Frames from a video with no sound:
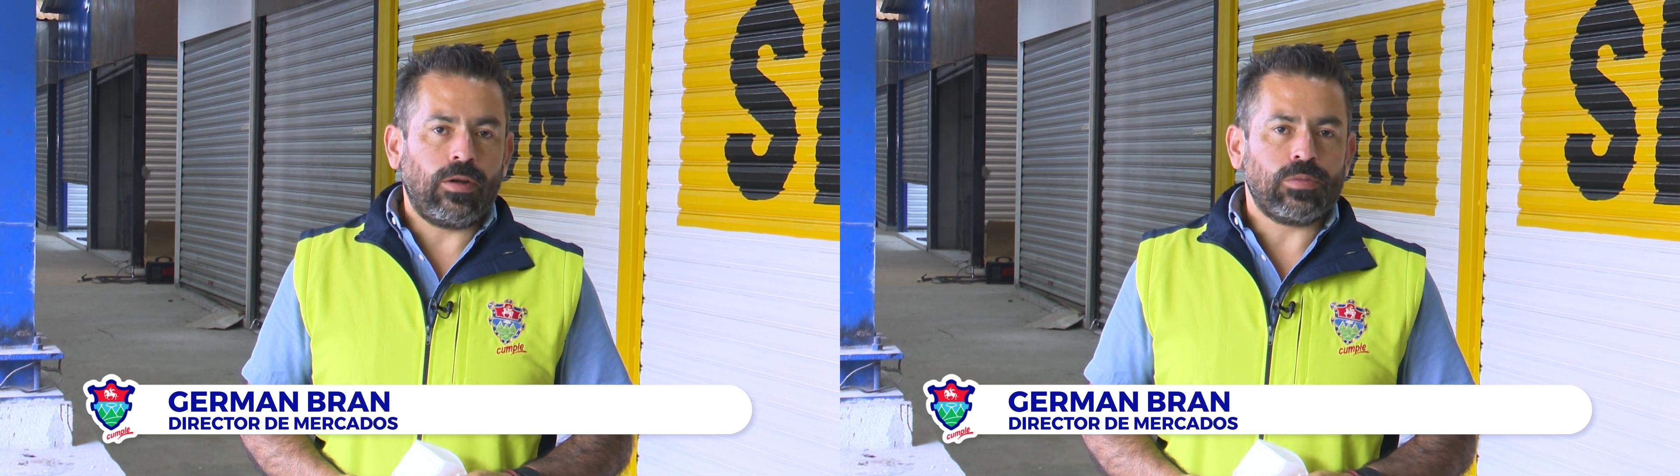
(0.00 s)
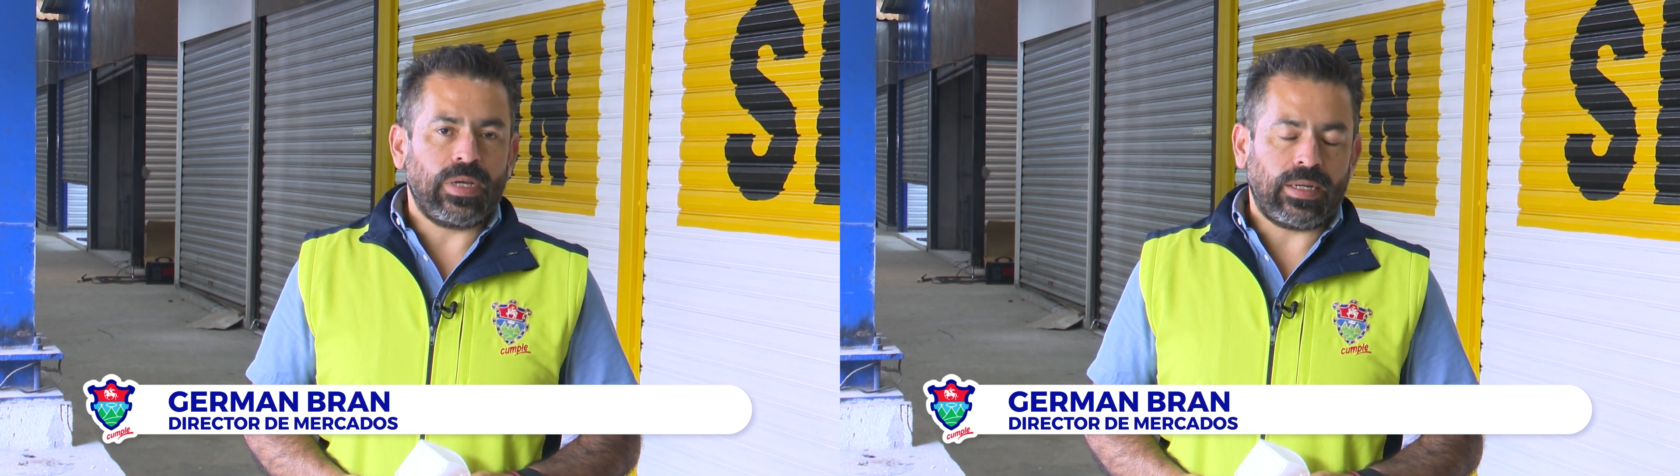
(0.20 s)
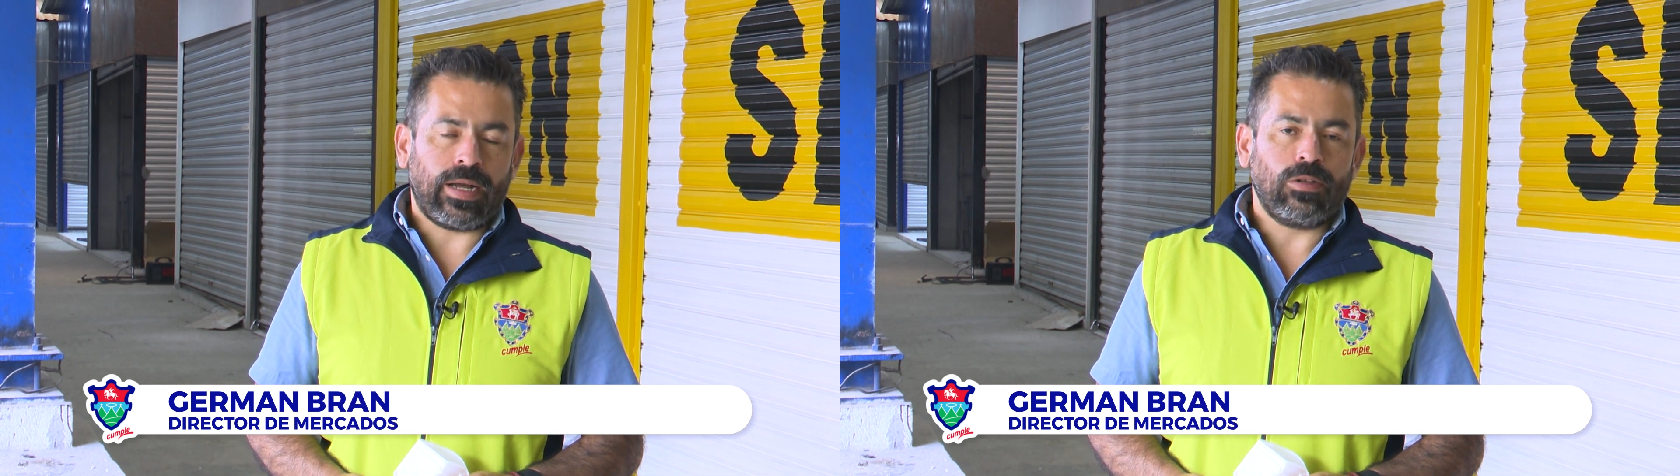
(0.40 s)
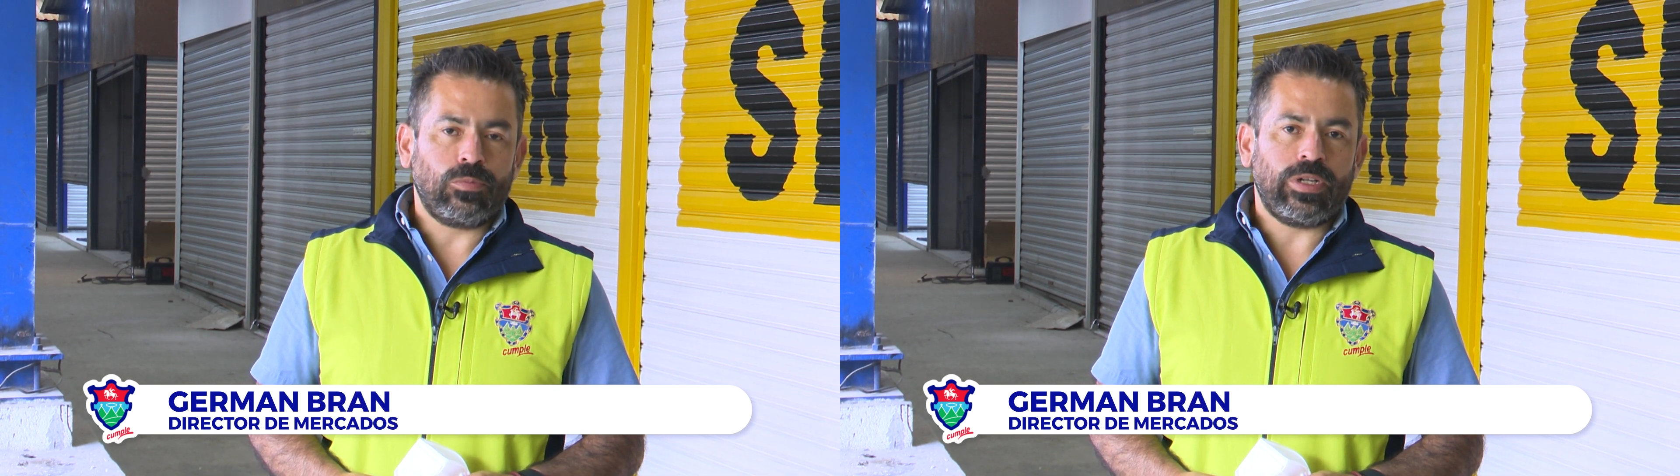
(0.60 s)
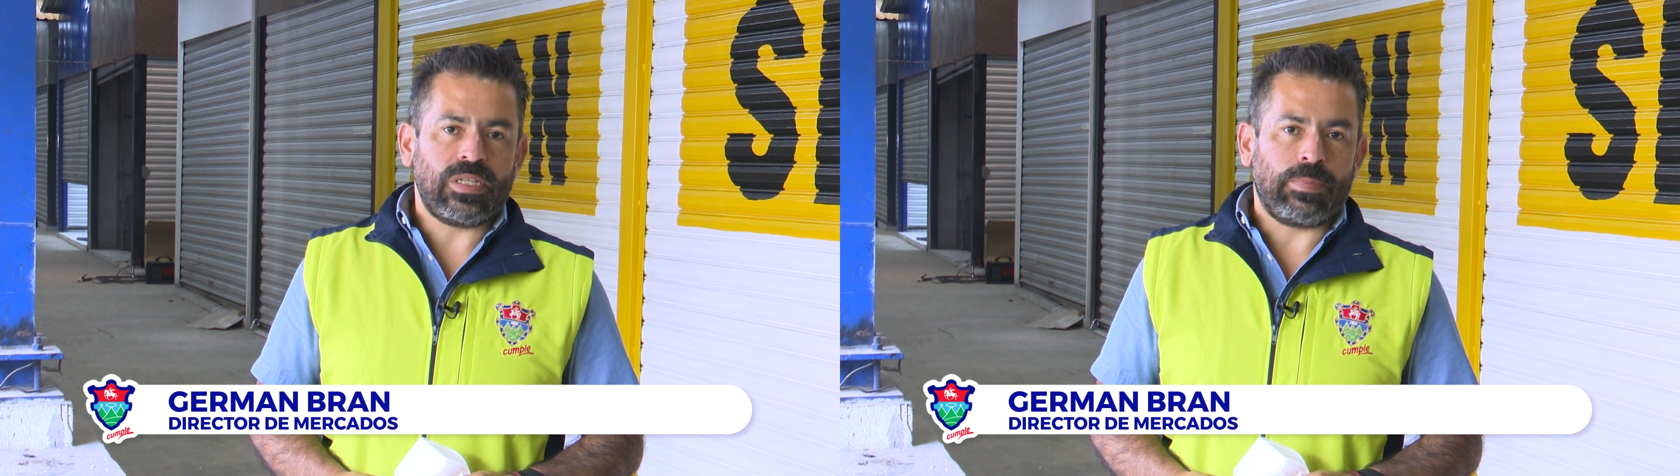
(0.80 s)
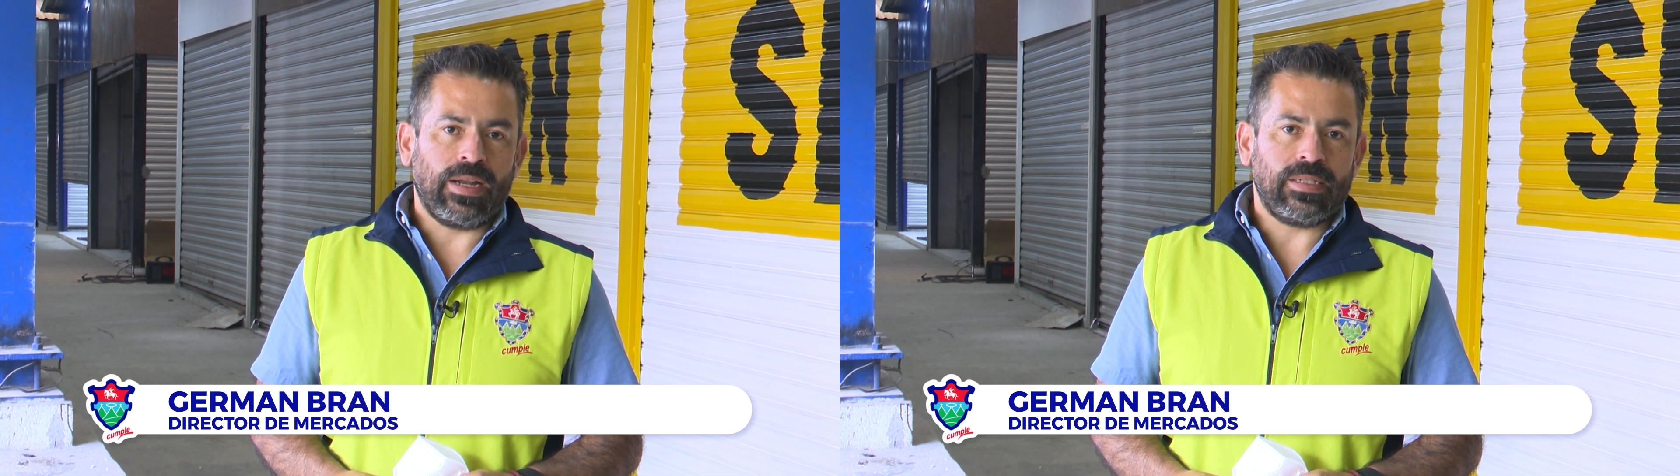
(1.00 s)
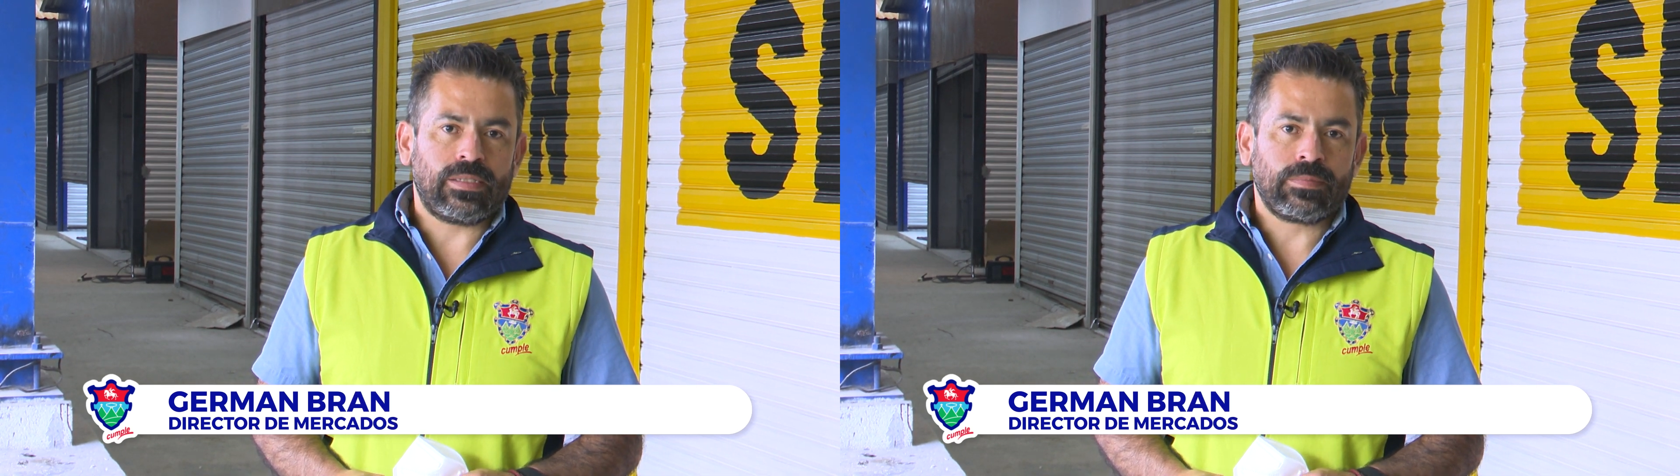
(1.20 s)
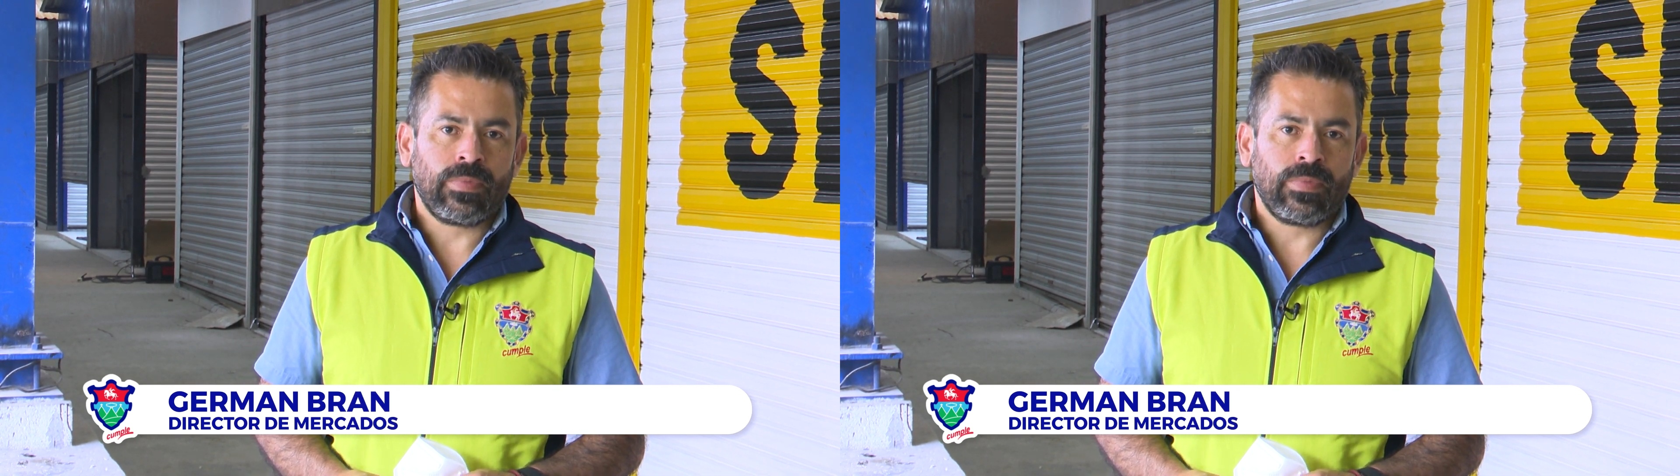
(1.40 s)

los mercados municipales